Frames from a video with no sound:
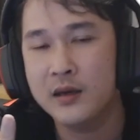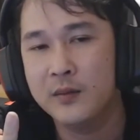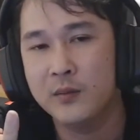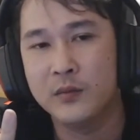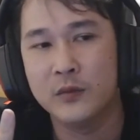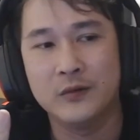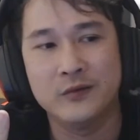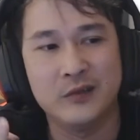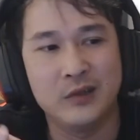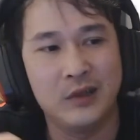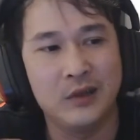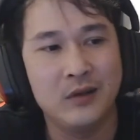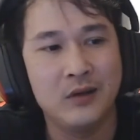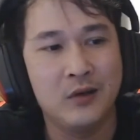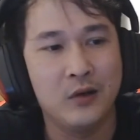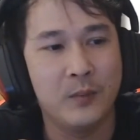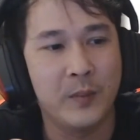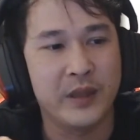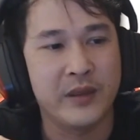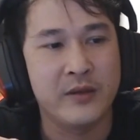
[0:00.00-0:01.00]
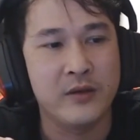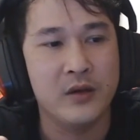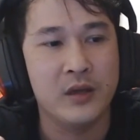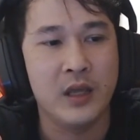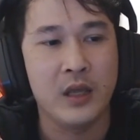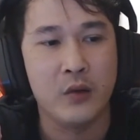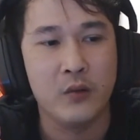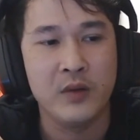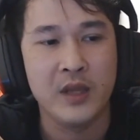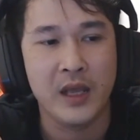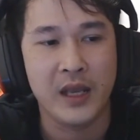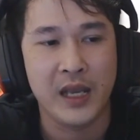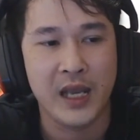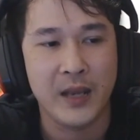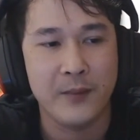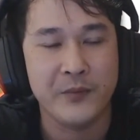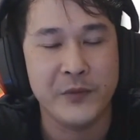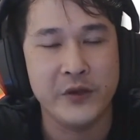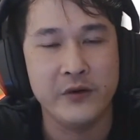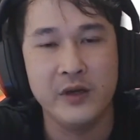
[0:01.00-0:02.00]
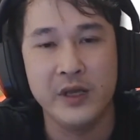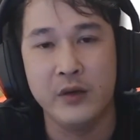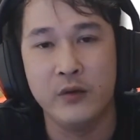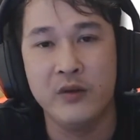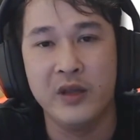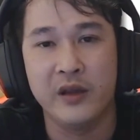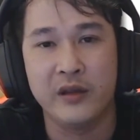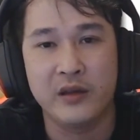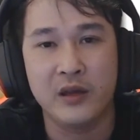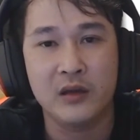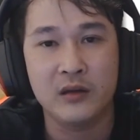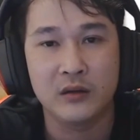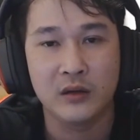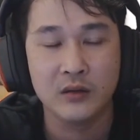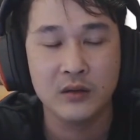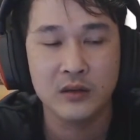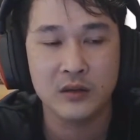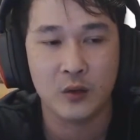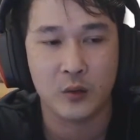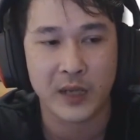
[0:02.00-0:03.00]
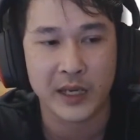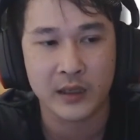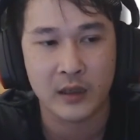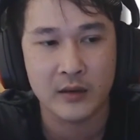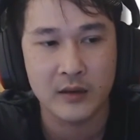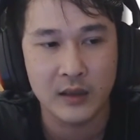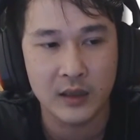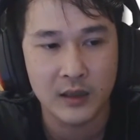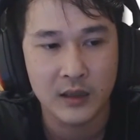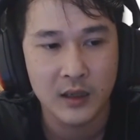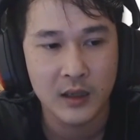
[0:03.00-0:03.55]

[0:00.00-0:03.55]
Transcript: những người mà chưa hiểu về game chưa hiểu về chất tướng đồ các thứ á,